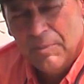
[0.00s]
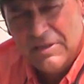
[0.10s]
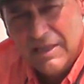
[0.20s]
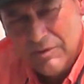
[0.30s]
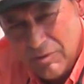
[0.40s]

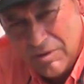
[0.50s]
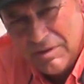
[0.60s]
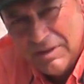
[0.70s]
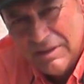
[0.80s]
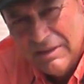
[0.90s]
pescador.
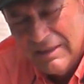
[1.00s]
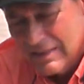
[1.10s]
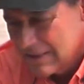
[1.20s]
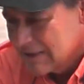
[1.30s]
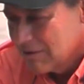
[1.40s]

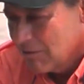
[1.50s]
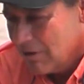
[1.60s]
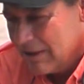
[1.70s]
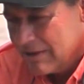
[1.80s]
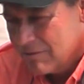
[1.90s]

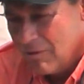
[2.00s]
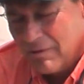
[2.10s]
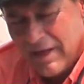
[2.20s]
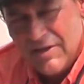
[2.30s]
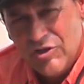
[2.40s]
Olha,
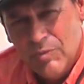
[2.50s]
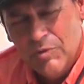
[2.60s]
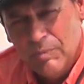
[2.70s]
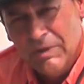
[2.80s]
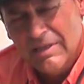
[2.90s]
qualquer tipo
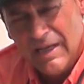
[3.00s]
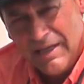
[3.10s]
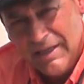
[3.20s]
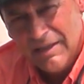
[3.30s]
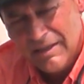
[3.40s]
de
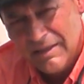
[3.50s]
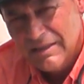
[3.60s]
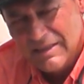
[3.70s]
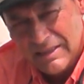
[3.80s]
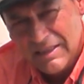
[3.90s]
pescaria
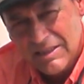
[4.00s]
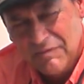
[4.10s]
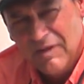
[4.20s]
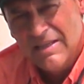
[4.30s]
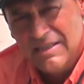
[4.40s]
que você esteja
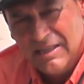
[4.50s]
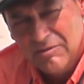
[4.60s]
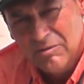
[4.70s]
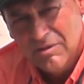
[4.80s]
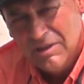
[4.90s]

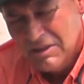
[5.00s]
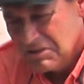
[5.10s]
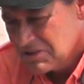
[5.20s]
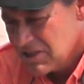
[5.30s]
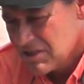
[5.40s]
fazendo,
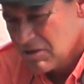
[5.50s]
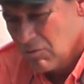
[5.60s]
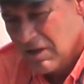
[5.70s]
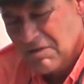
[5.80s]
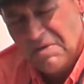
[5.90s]
seja
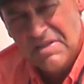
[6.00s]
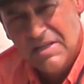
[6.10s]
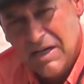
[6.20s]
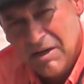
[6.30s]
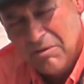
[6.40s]
com
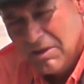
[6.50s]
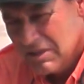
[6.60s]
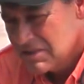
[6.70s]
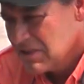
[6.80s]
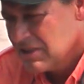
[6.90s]
artificial,
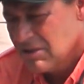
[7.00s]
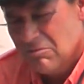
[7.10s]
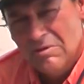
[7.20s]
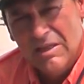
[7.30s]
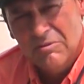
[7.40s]
seja
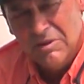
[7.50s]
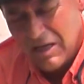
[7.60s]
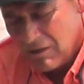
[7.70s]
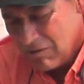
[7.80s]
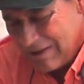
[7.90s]
com
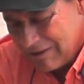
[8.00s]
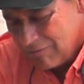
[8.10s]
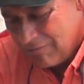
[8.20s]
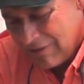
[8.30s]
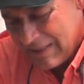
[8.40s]
natural,
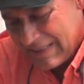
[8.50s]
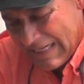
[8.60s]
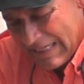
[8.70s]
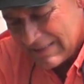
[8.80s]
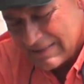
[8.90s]
um
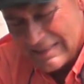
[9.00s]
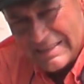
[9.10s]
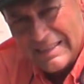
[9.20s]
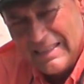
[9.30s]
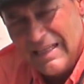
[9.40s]
alicate
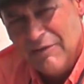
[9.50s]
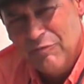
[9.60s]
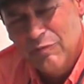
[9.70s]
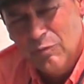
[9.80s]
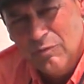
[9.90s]
desse aqui é
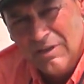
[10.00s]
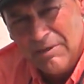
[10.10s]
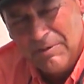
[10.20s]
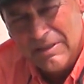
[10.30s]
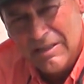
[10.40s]

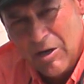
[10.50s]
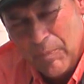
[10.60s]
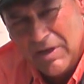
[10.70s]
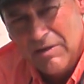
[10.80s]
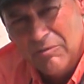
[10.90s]
fundamental
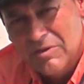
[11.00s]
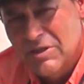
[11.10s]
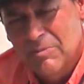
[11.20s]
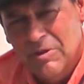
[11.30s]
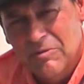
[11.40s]
para que
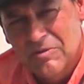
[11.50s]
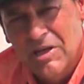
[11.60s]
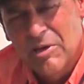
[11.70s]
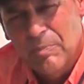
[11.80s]
você manuseie o